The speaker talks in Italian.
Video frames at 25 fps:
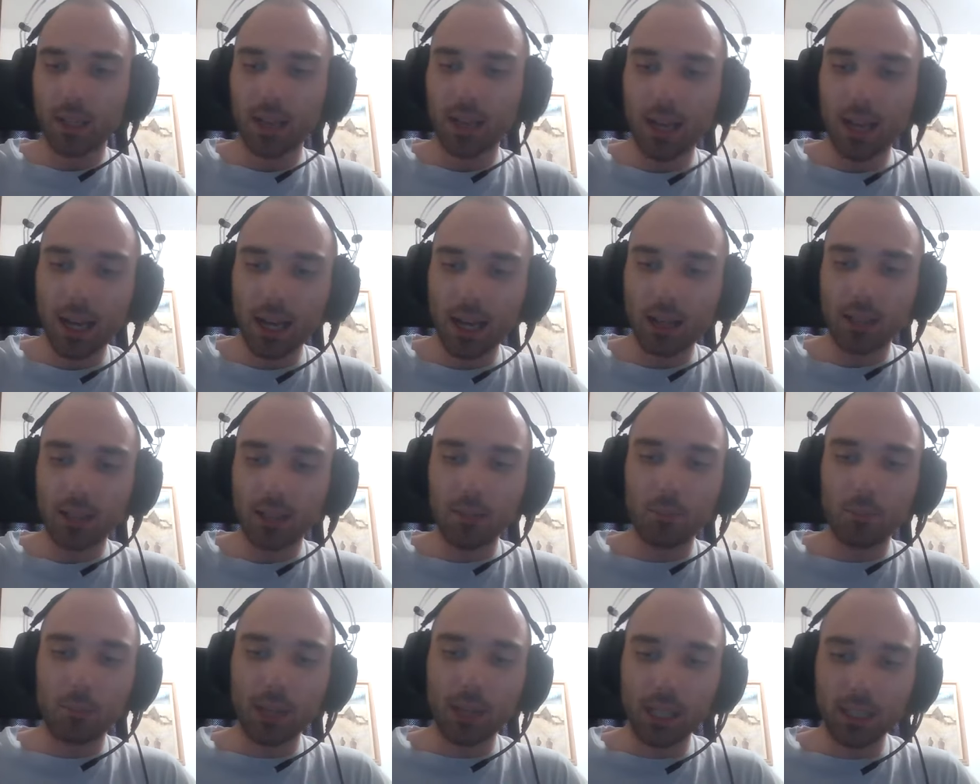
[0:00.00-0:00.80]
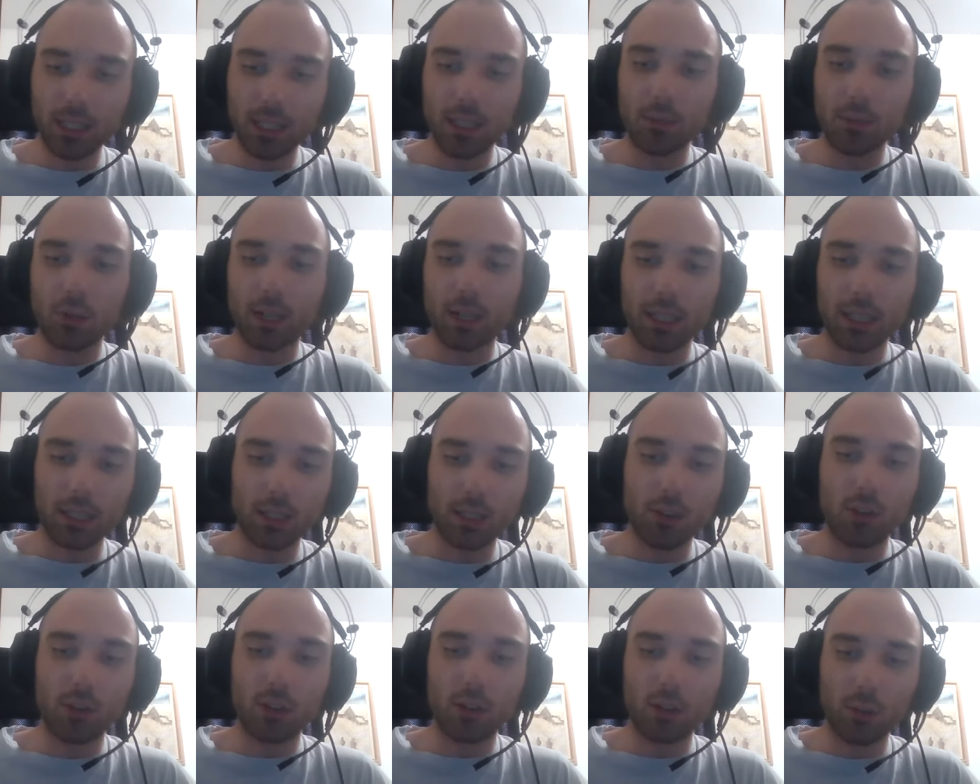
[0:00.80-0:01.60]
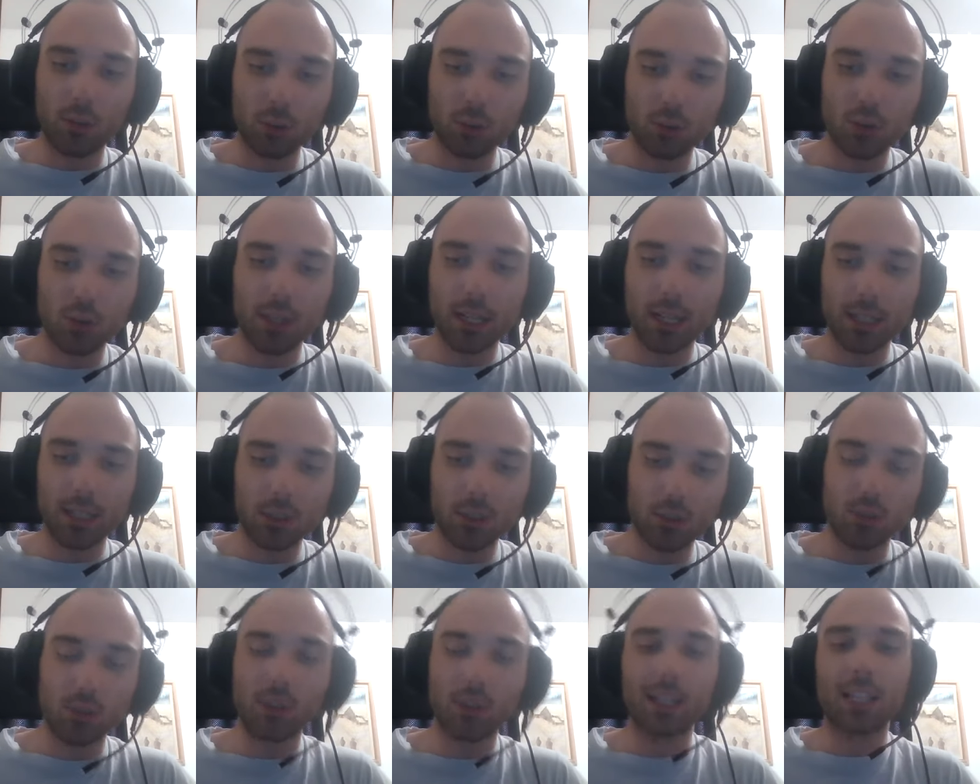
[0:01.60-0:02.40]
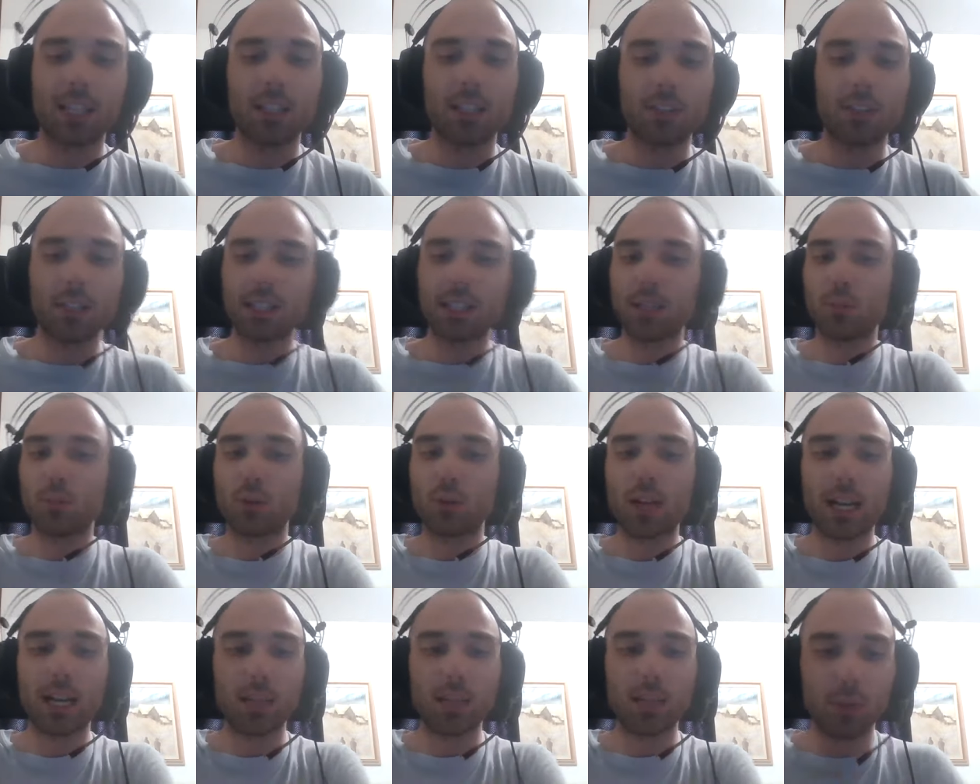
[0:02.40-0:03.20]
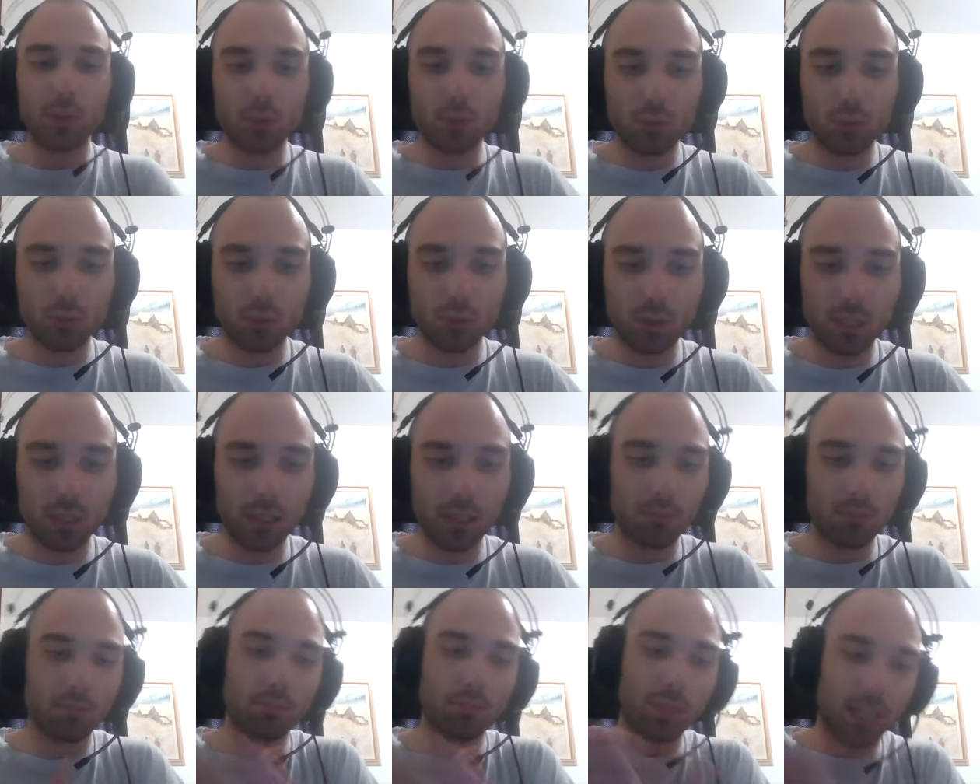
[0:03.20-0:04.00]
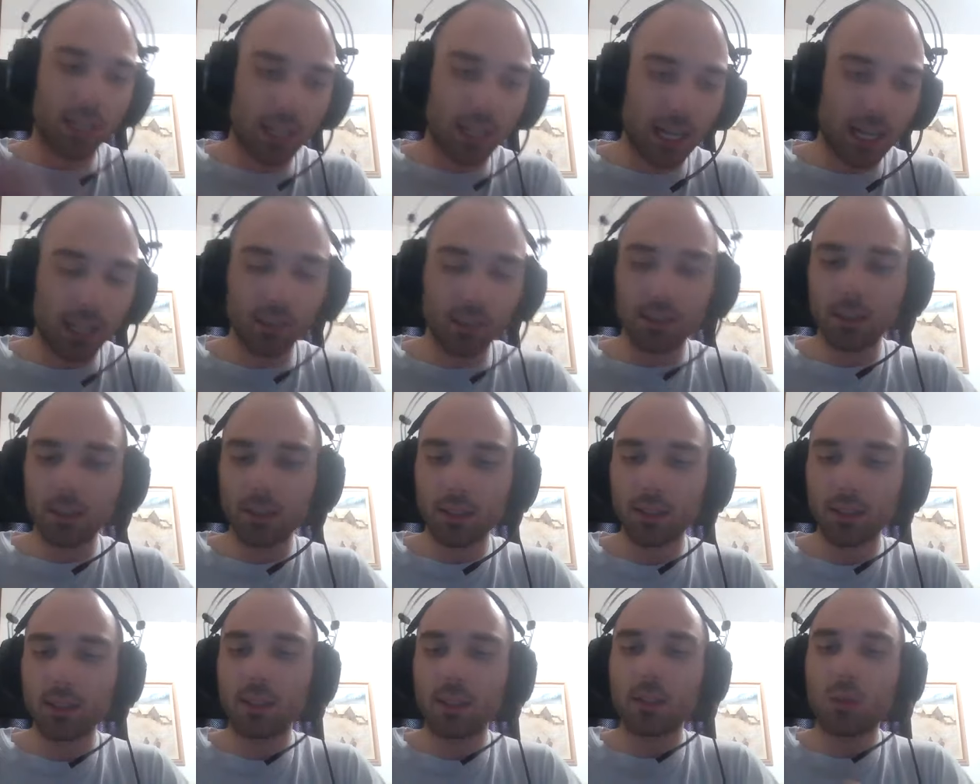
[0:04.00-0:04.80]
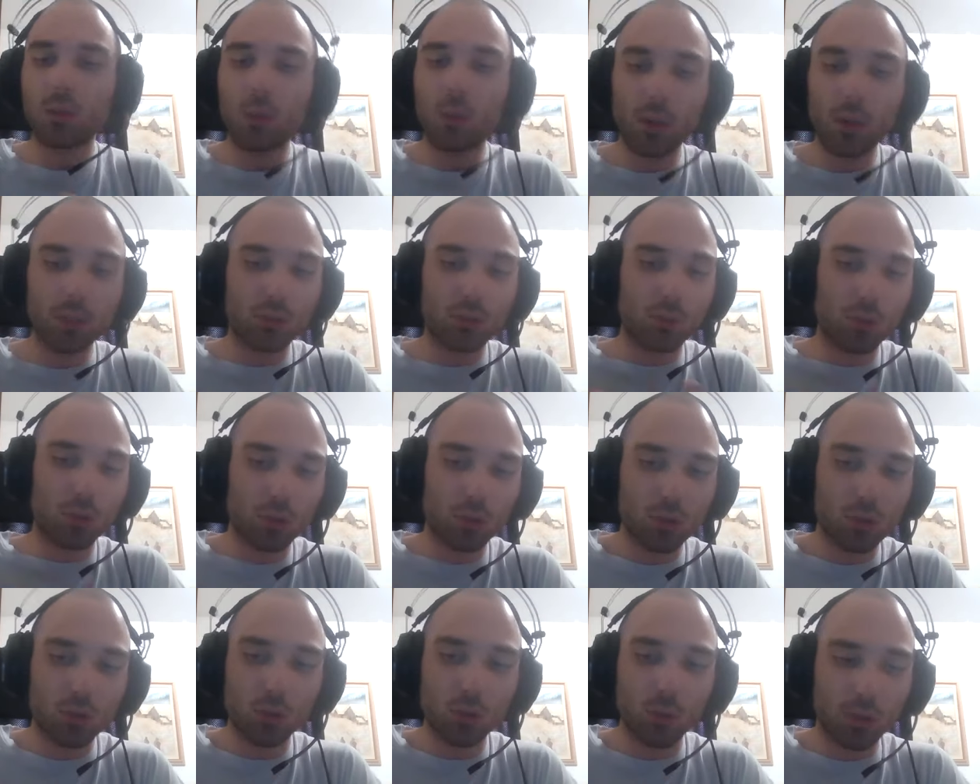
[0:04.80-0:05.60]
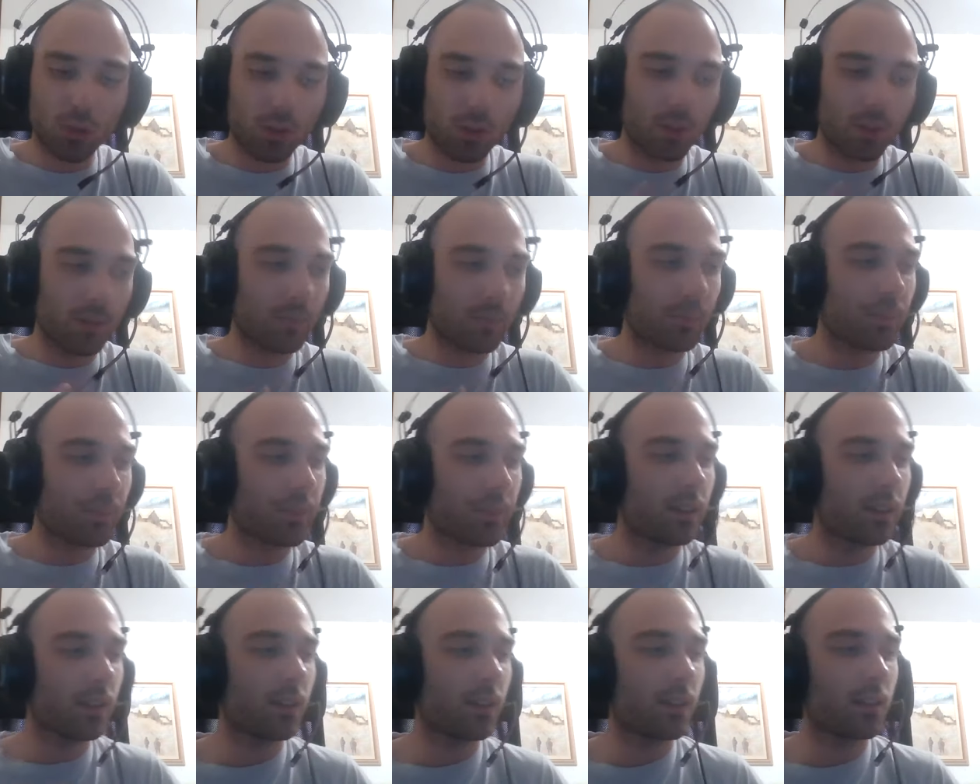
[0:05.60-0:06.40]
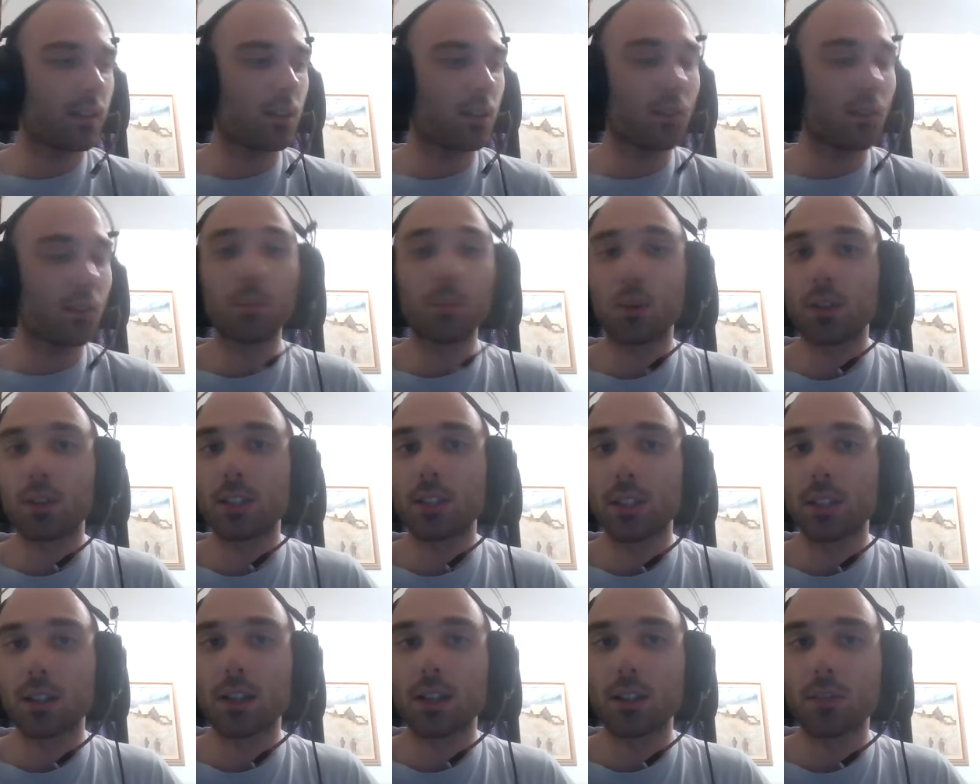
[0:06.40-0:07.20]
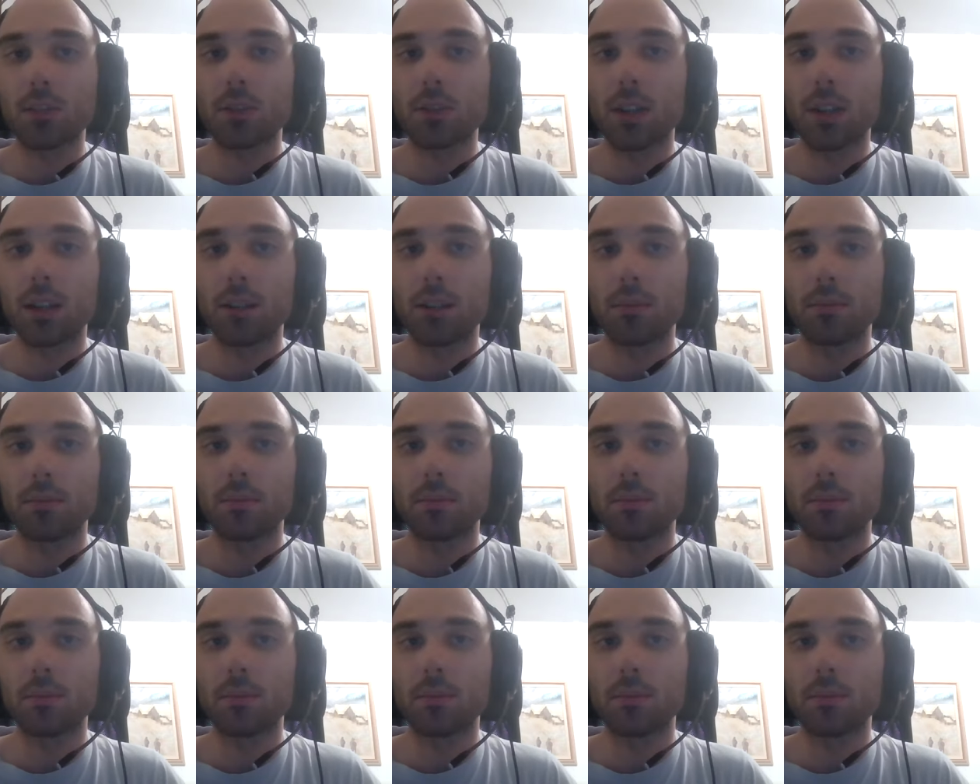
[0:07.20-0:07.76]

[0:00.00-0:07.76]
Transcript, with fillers: a imperativo categorico, cioè azione che diventa morale per tutti, per Kant, Quest- costoro dovrebbero essere razionali.